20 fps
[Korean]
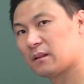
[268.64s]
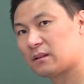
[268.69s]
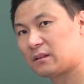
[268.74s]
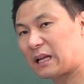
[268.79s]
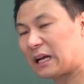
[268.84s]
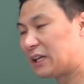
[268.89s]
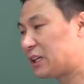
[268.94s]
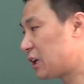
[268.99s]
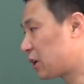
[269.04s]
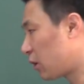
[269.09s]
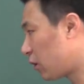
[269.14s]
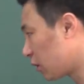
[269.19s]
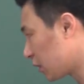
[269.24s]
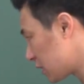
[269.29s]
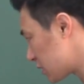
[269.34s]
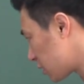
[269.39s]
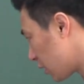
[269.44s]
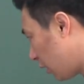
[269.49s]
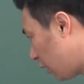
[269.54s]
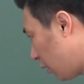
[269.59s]
당연히
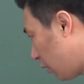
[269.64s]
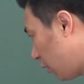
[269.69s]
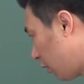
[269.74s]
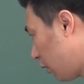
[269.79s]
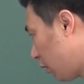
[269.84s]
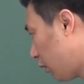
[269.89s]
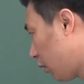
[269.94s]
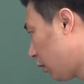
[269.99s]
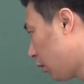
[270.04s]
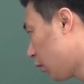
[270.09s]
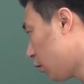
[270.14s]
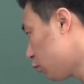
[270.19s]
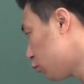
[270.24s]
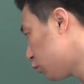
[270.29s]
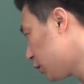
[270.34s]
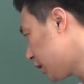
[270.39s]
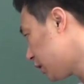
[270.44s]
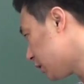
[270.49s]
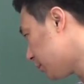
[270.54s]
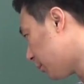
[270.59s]
거기서
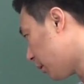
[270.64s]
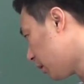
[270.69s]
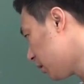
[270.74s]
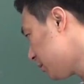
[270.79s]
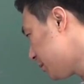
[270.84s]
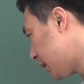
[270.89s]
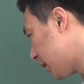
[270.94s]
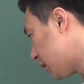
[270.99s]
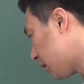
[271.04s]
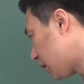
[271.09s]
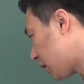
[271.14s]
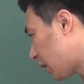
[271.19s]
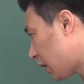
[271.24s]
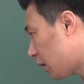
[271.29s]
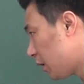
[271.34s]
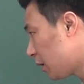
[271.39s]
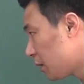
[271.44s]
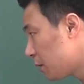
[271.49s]
우리는 뭘 의미하는 거야?